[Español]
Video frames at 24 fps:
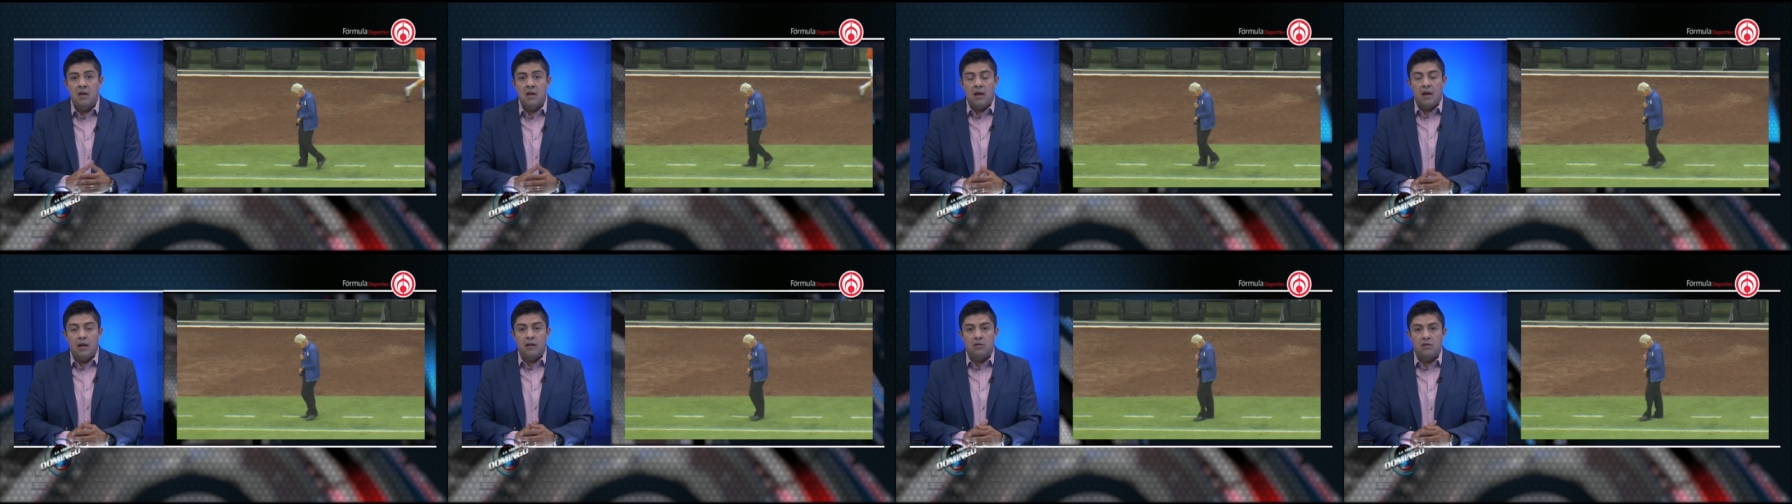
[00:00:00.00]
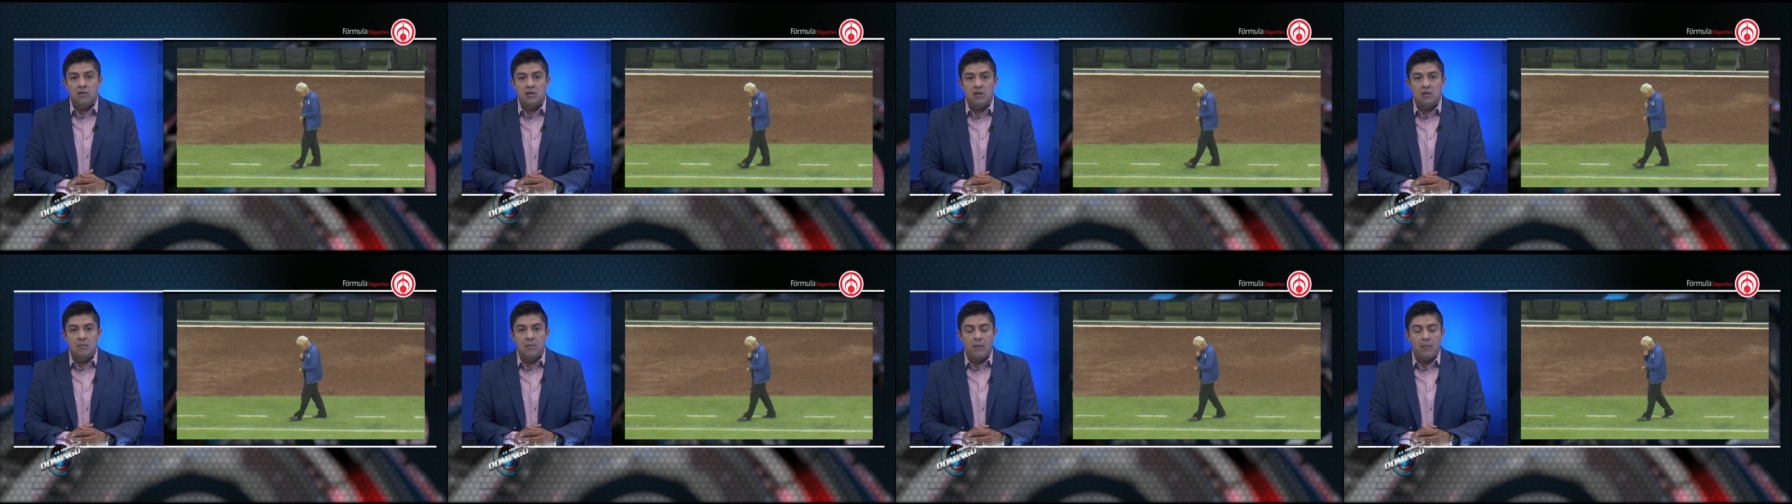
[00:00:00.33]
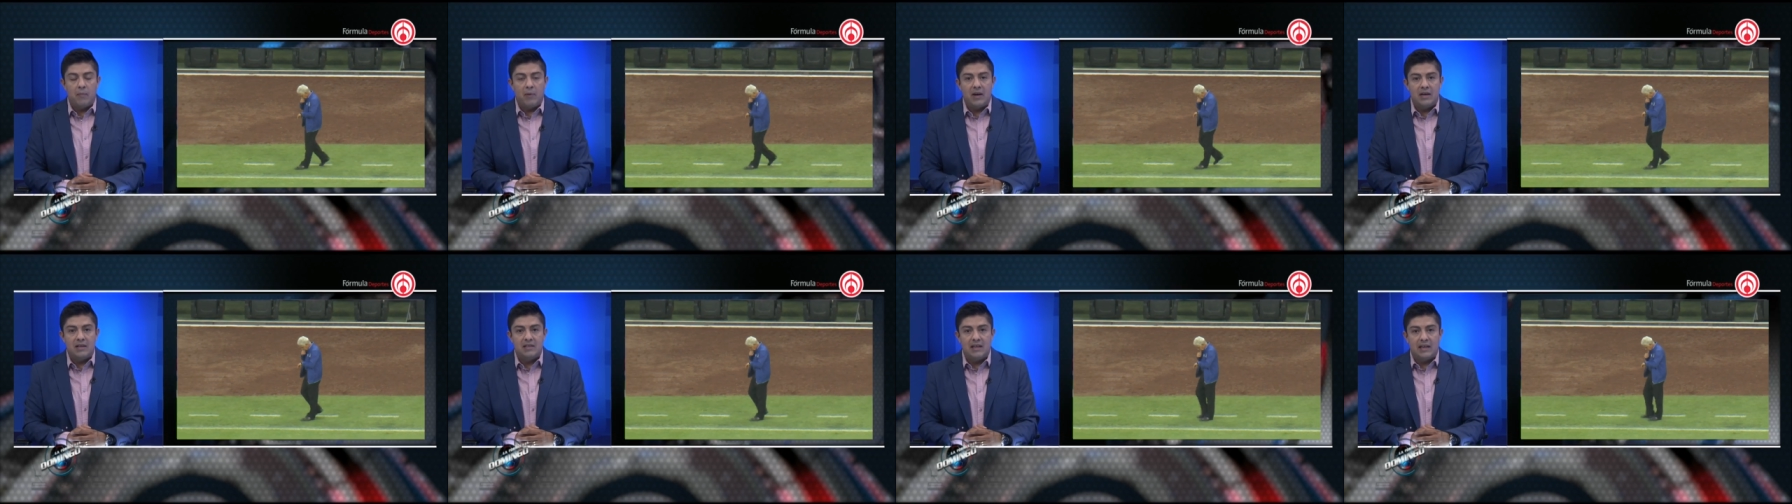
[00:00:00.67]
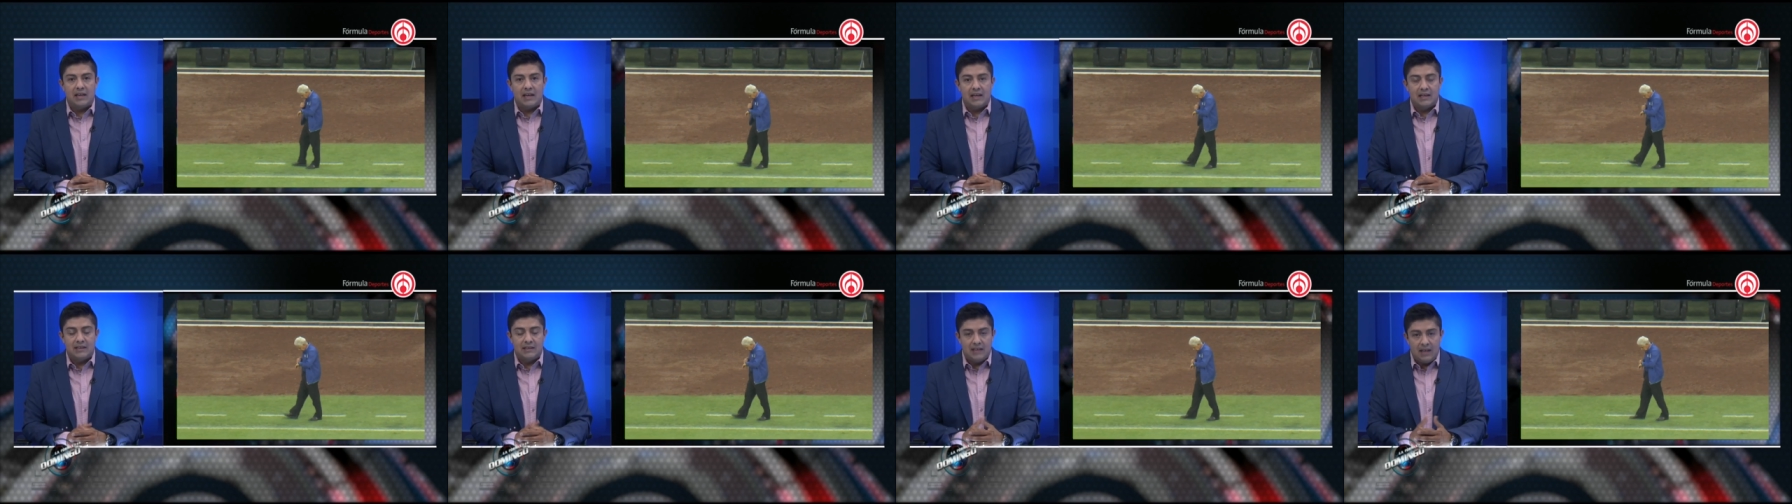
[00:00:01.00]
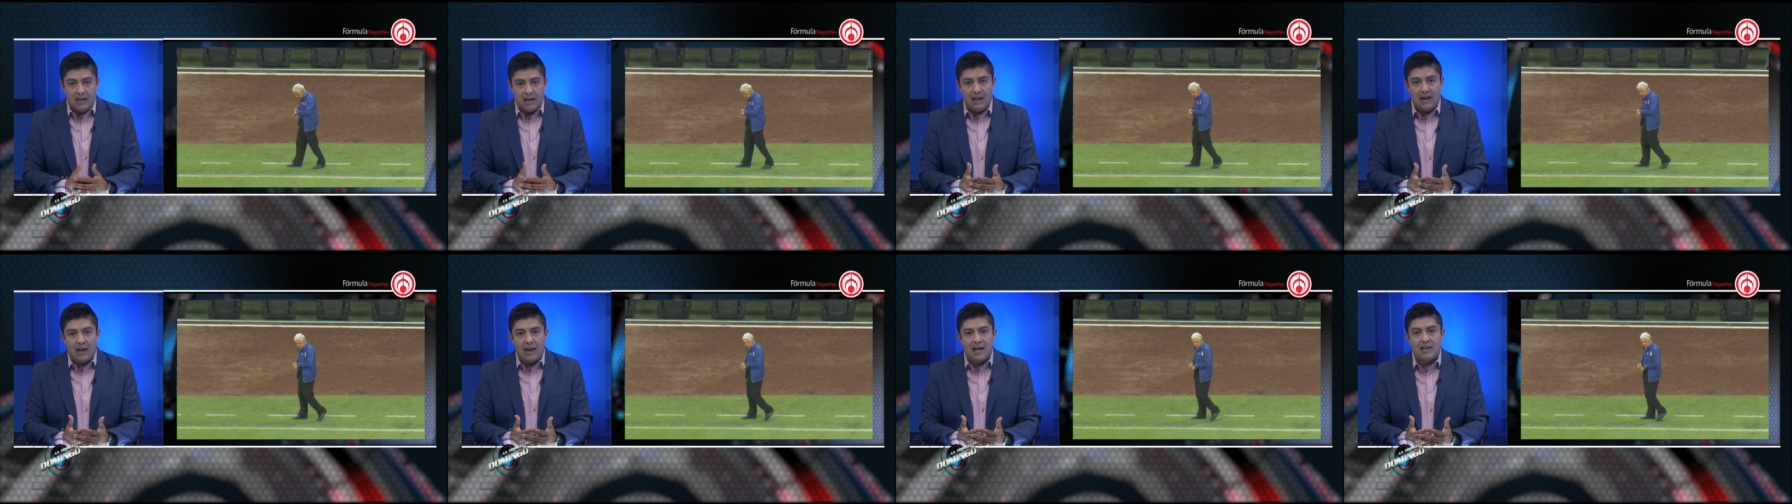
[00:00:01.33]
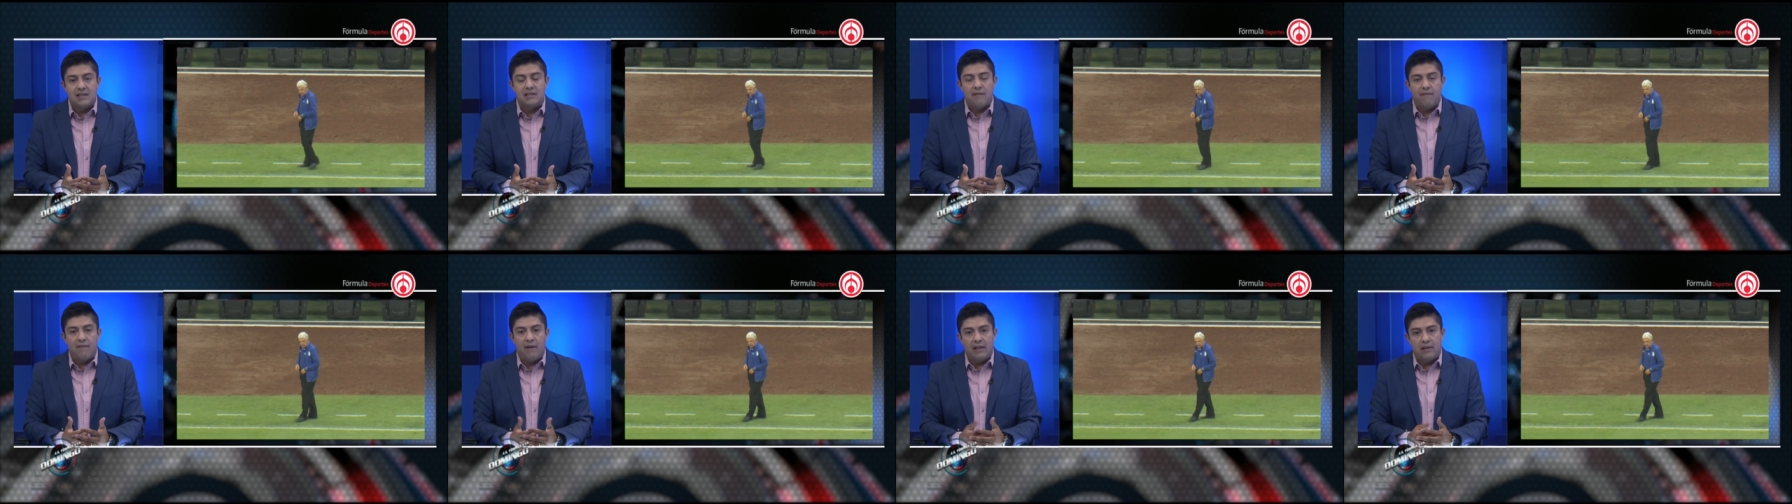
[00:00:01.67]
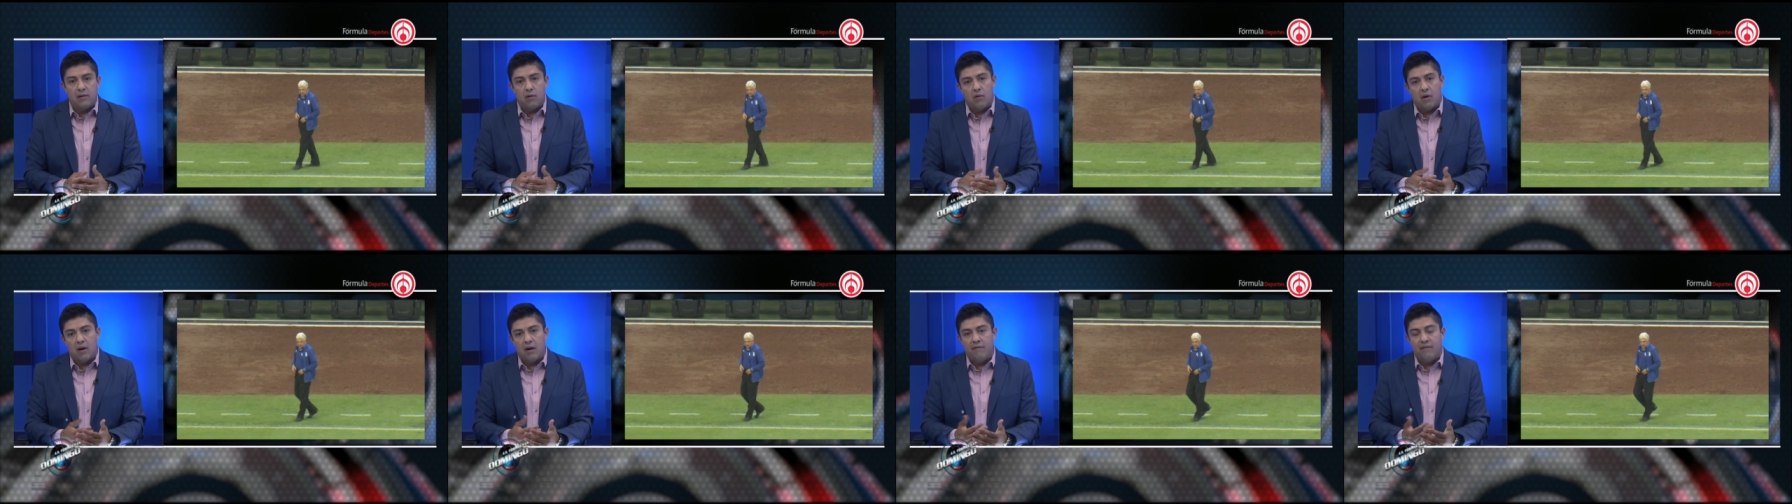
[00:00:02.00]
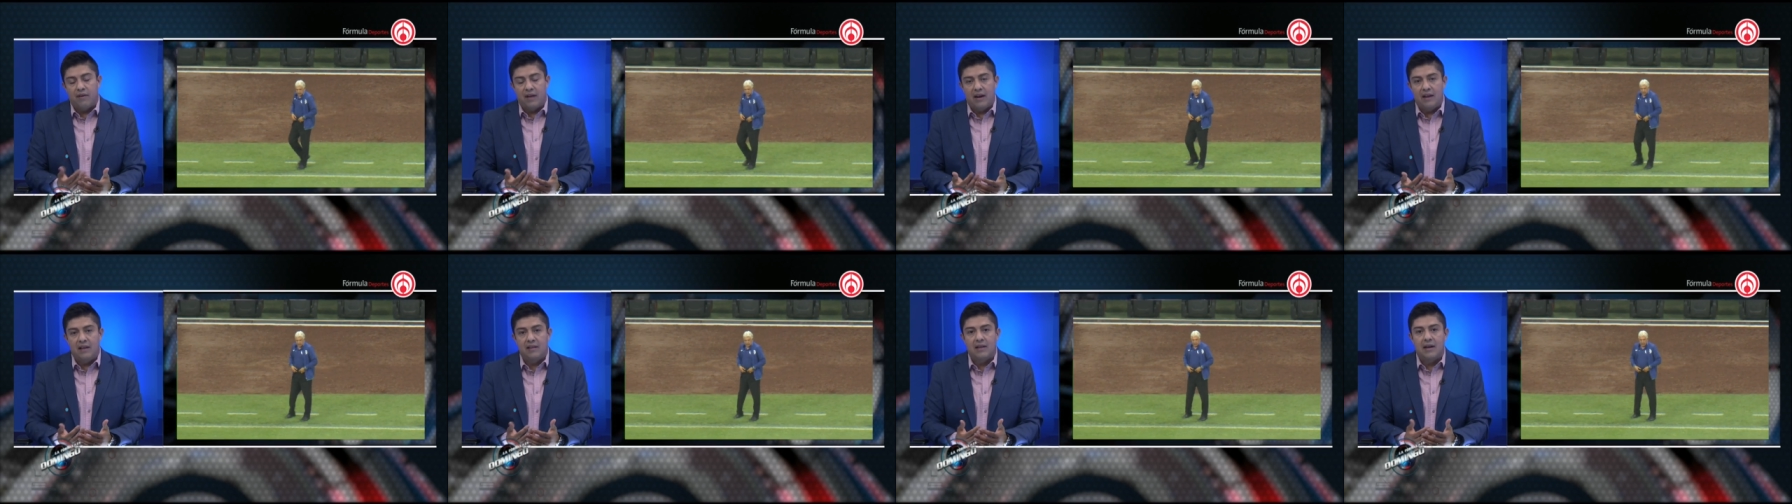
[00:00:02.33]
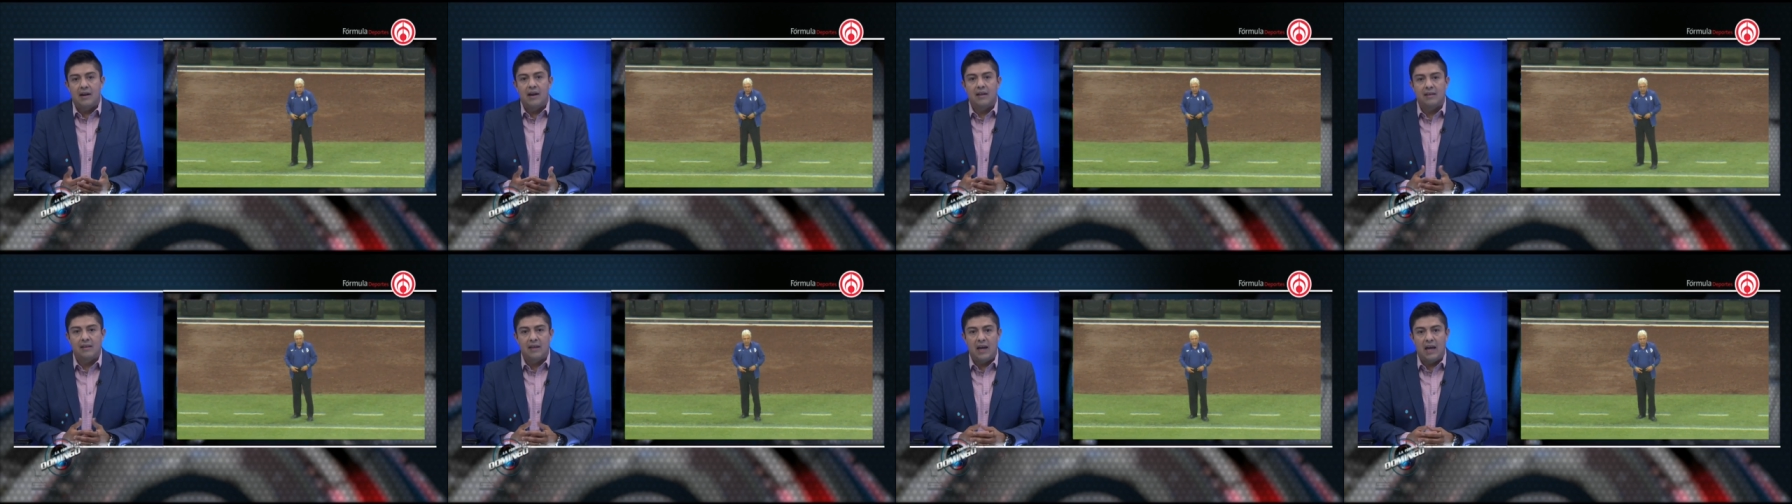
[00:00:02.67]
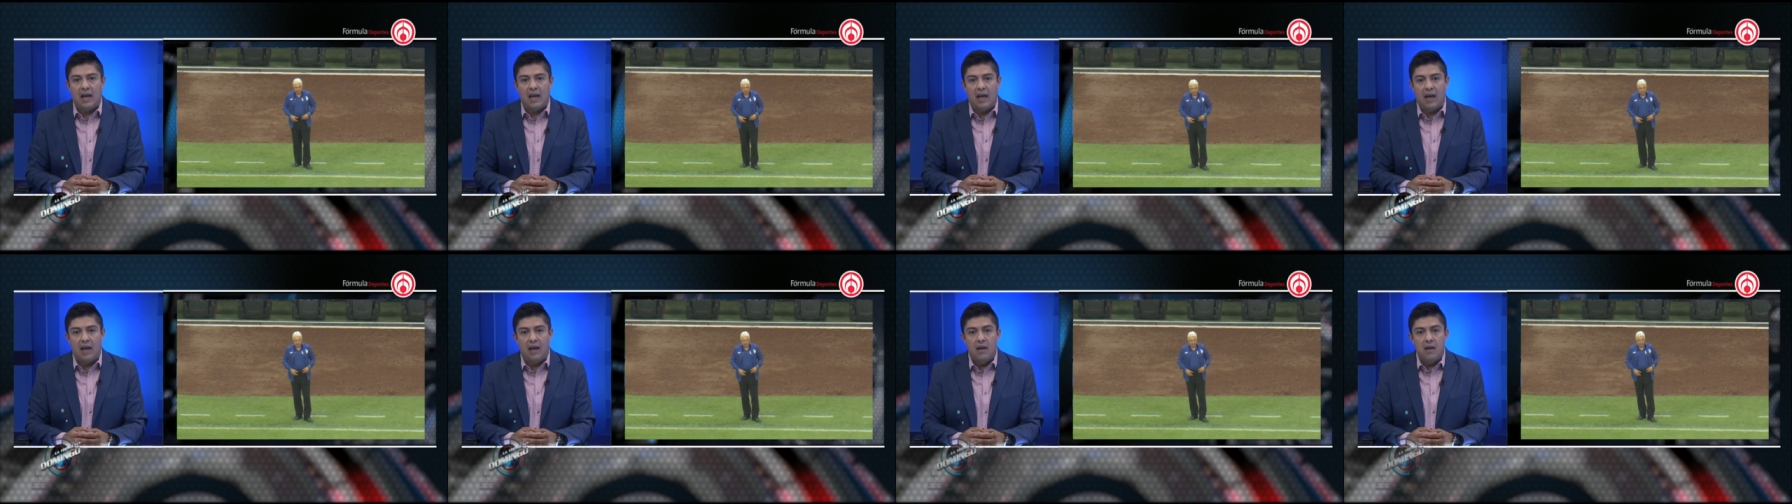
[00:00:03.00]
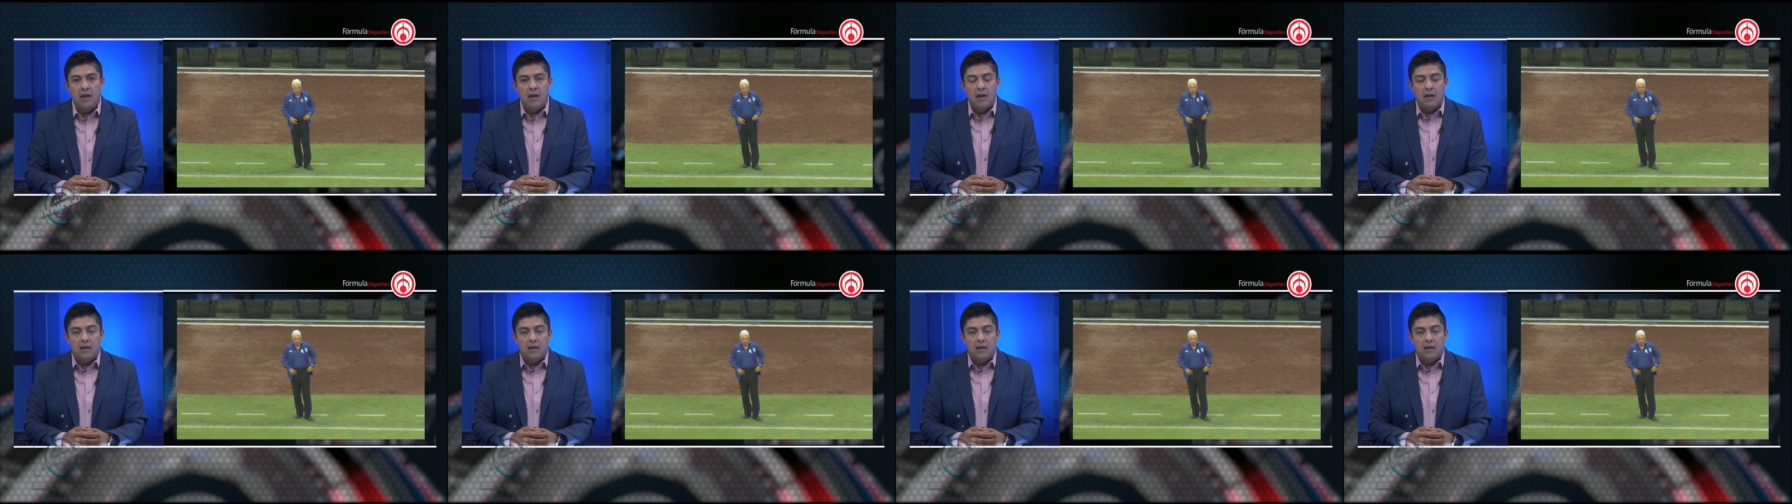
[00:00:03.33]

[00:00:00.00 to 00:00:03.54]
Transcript: Entonces me parece que sí, le hace falta un referente en ataque.